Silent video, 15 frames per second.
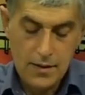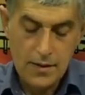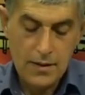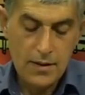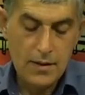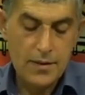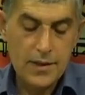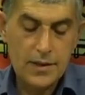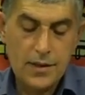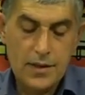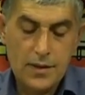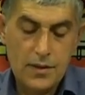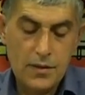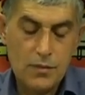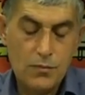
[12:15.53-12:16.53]
Evet.
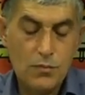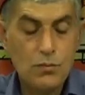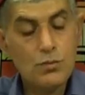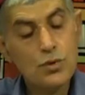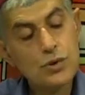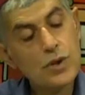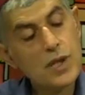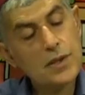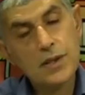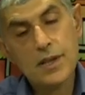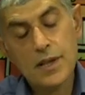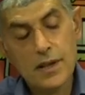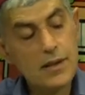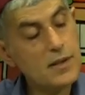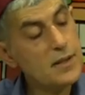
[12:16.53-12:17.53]
Buradan
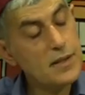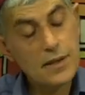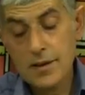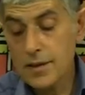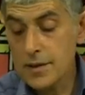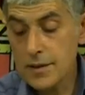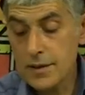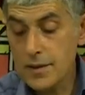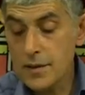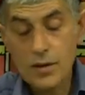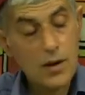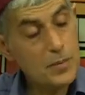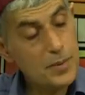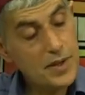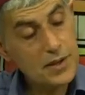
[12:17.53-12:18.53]
da e,
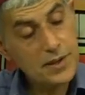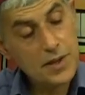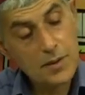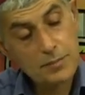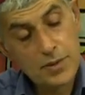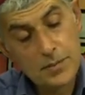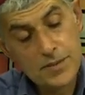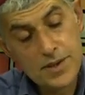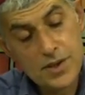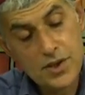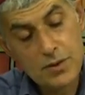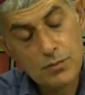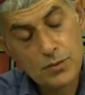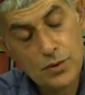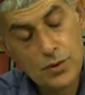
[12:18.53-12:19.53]
aparatı yapmamız
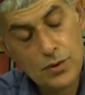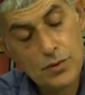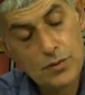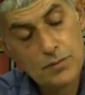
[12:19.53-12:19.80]
için bu